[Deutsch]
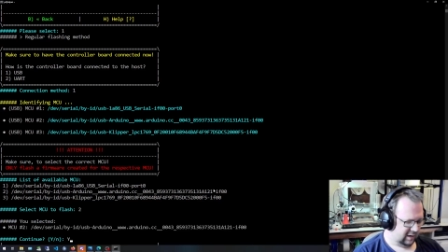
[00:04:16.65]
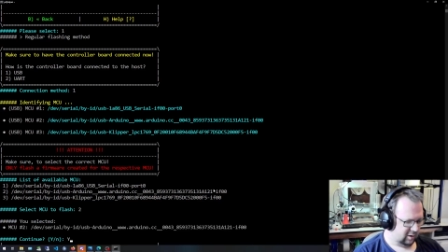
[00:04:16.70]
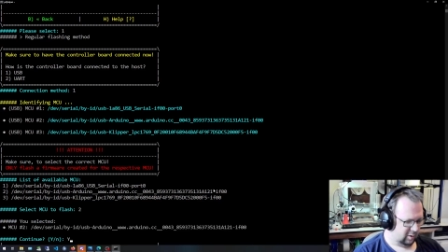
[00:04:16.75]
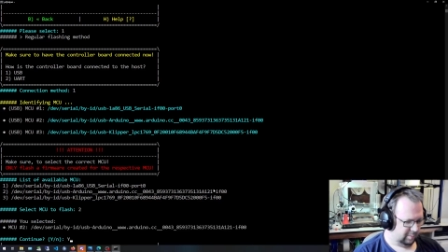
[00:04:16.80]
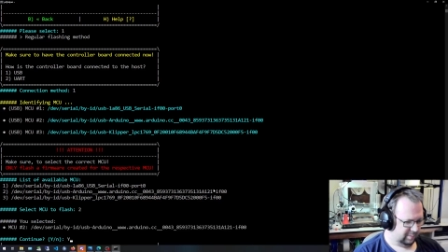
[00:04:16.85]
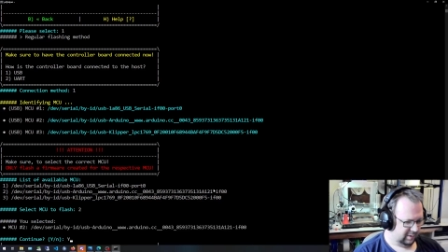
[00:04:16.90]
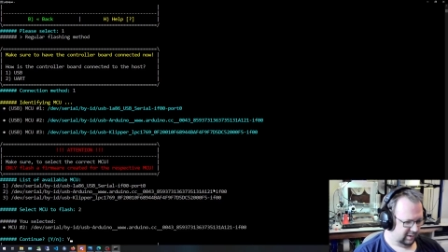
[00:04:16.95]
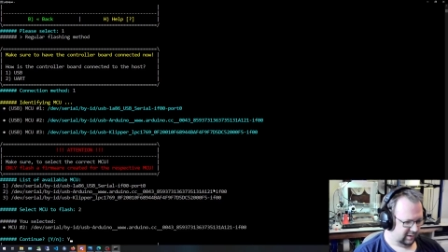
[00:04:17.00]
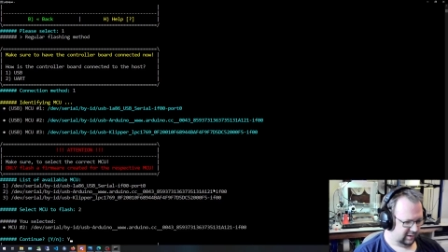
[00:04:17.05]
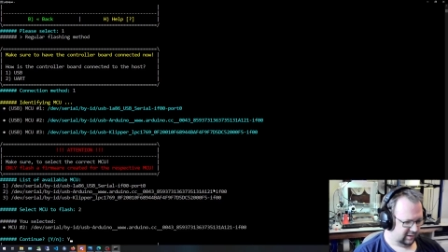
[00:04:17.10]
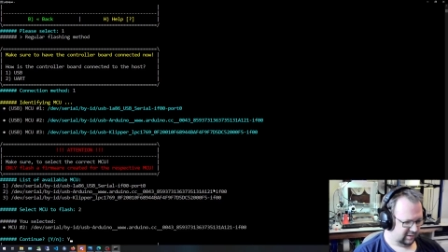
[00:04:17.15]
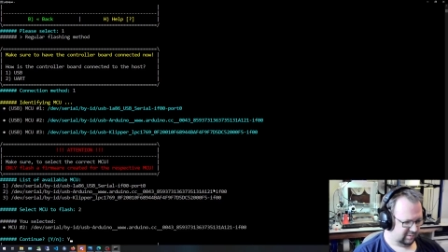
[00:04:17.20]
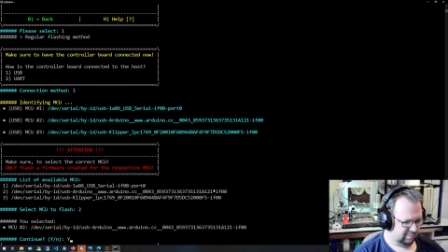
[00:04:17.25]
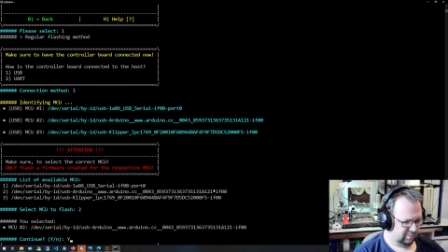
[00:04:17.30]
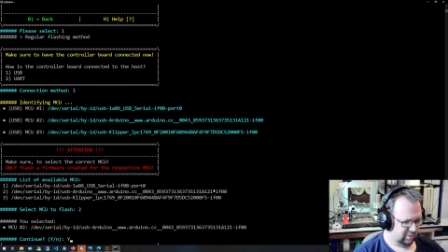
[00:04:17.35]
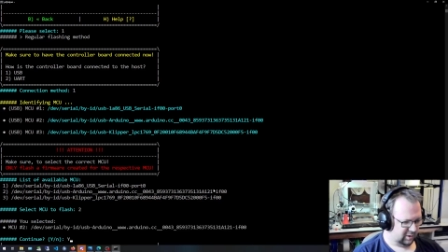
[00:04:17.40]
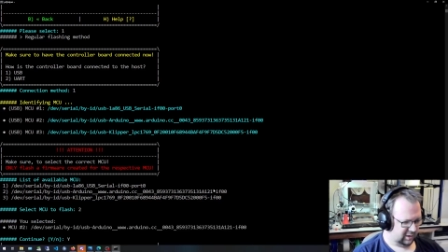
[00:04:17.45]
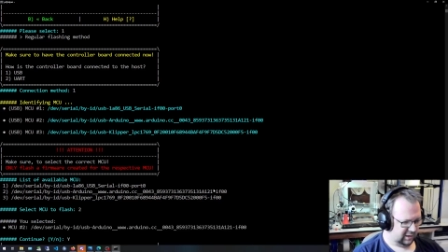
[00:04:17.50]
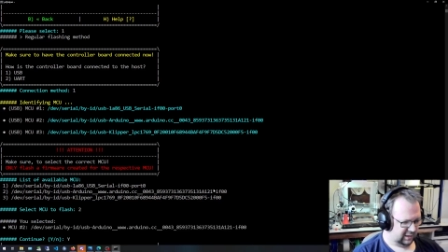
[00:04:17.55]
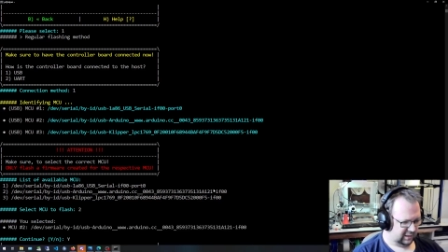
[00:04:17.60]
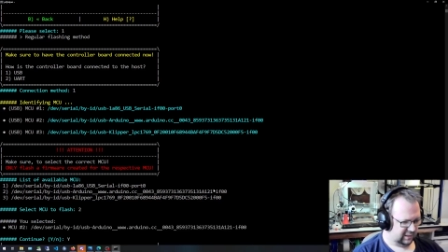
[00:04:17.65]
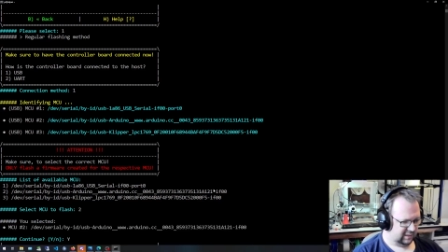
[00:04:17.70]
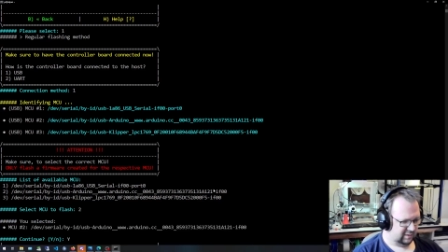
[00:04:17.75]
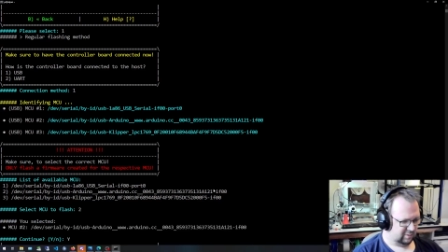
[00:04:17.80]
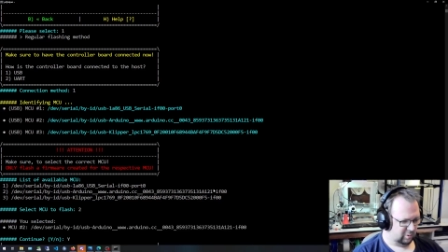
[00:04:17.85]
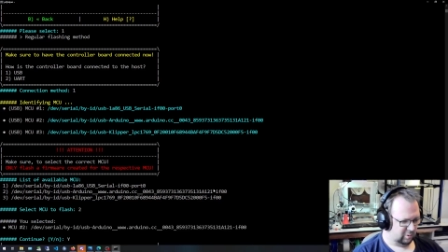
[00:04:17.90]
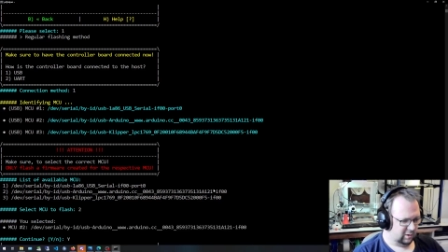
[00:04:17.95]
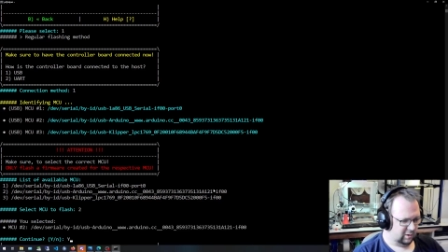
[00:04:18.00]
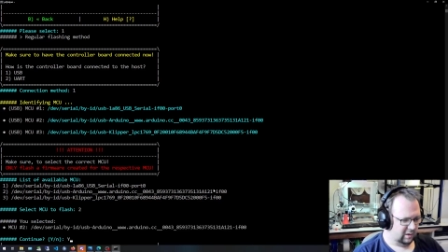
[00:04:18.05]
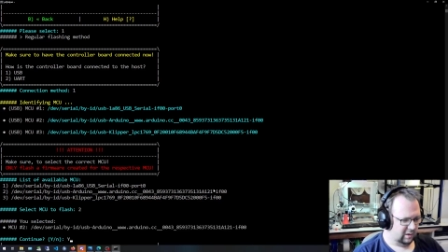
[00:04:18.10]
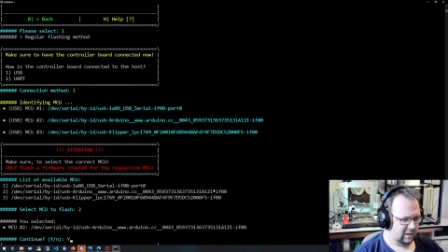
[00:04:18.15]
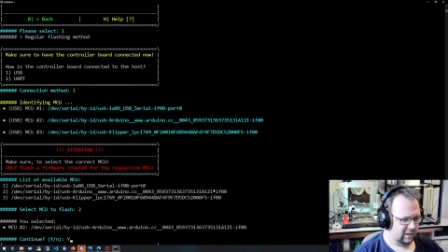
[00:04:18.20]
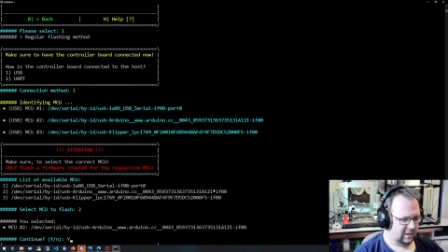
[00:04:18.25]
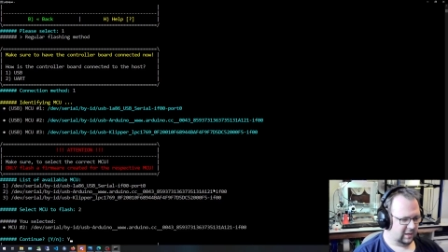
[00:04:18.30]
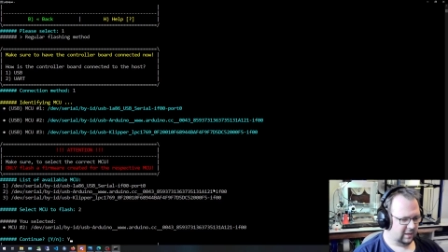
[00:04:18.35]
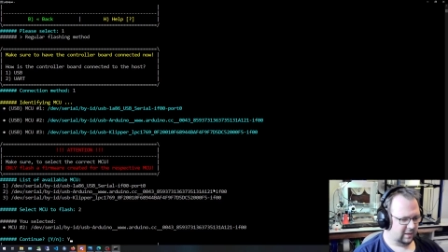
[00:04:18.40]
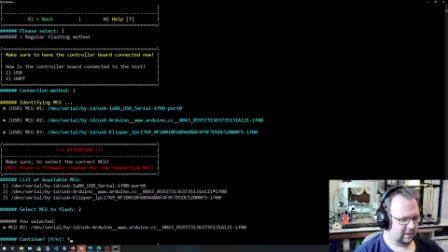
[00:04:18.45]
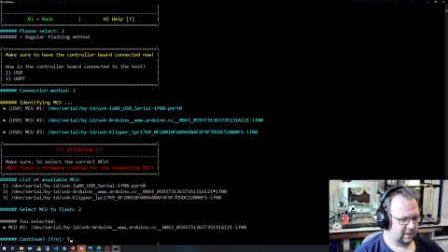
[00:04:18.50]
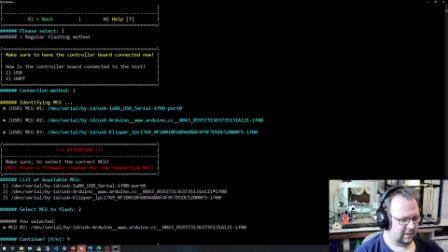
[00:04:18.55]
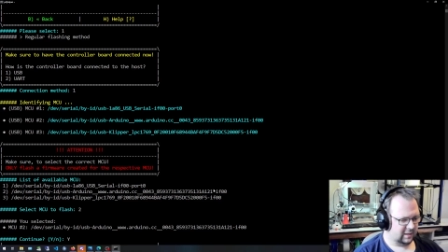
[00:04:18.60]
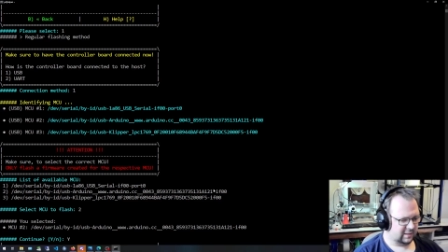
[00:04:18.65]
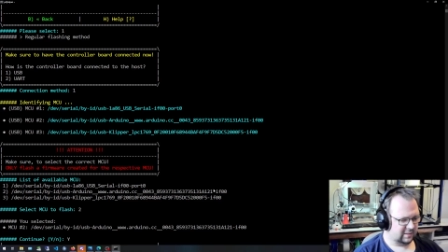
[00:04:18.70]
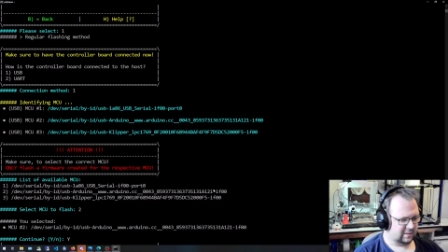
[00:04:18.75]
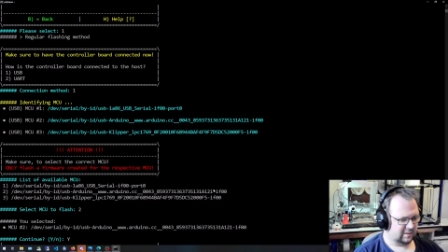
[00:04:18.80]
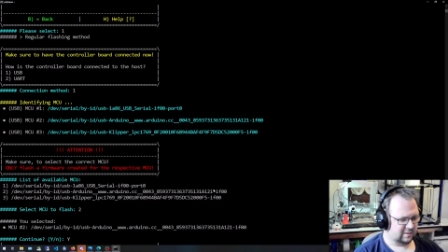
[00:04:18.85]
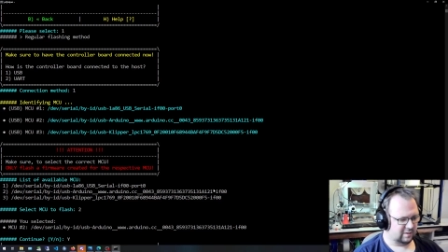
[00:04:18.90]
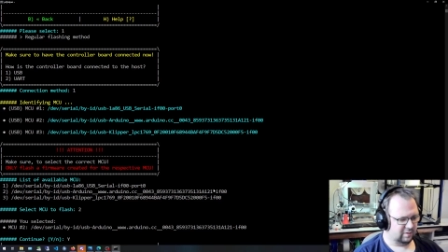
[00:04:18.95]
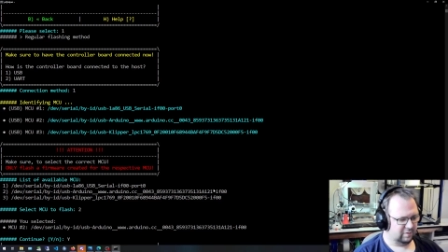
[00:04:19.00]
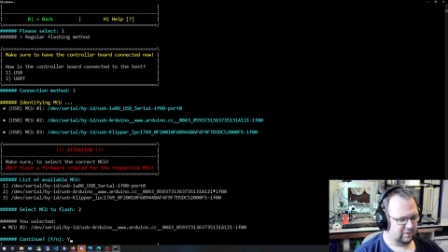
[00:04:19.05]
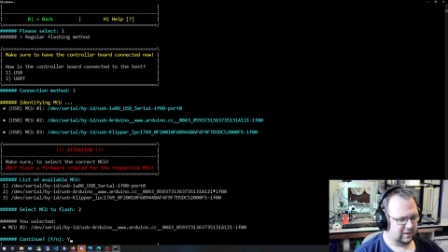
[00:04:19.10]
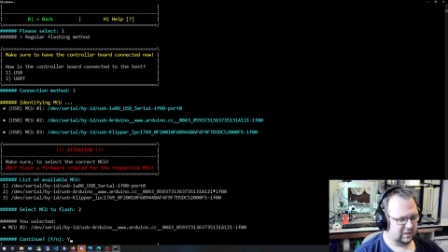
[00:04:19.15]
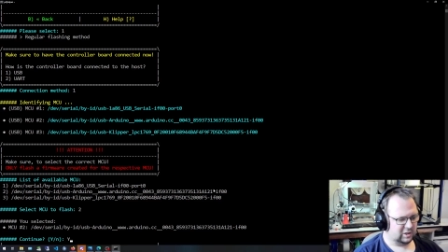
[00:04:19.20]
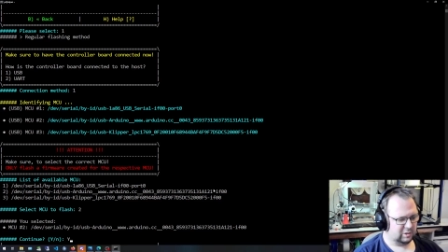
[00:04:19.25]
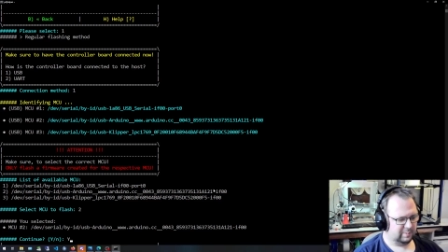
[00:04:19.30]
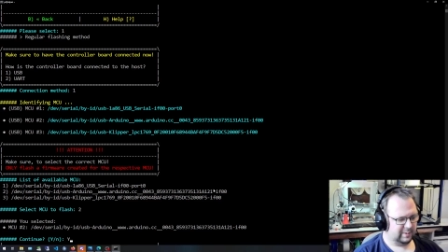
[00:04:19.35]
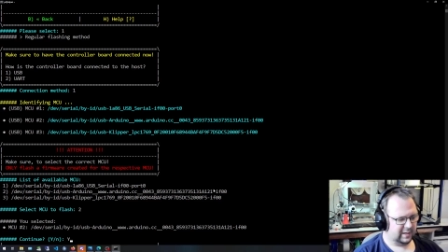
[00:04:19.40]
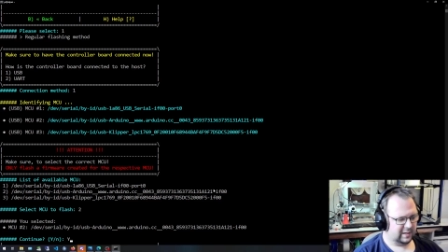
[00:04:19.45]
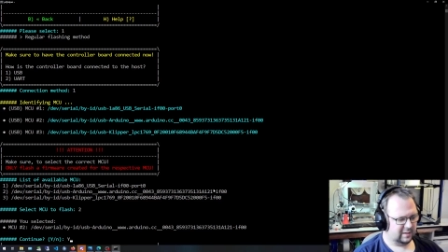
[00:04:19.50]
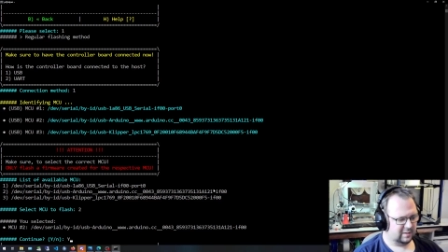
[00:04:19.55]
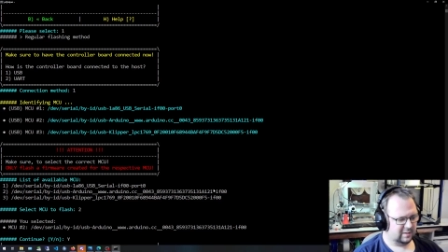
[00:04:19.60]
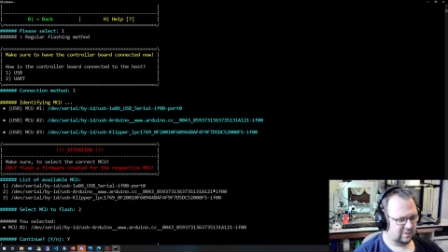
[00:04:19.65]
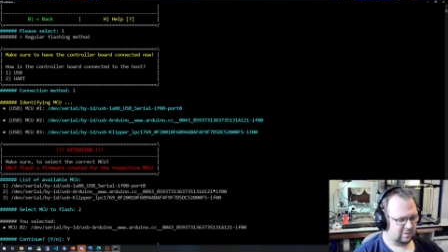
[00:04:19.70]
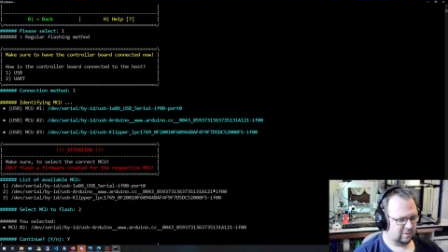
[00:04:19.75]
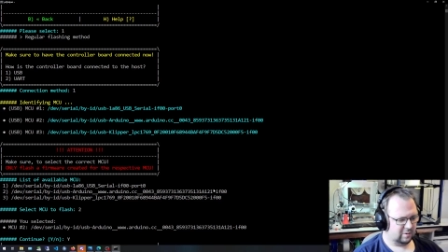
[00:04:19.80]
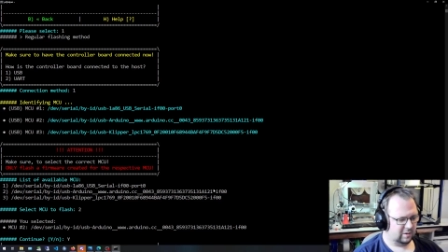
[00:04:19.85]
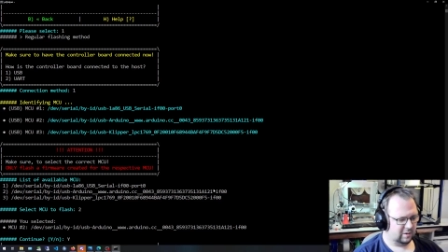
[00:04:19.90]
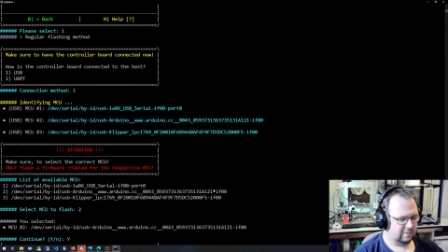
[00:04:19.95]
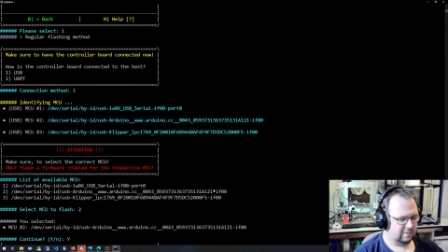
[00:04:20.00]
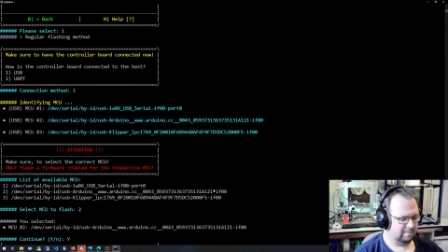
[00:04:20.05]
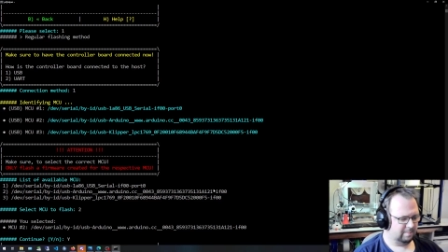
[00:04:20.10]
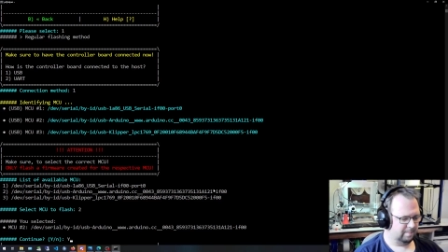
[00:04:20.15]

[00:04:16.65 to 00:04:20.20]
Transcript: ob er das wirklich soll, dass das geflasht werden soll.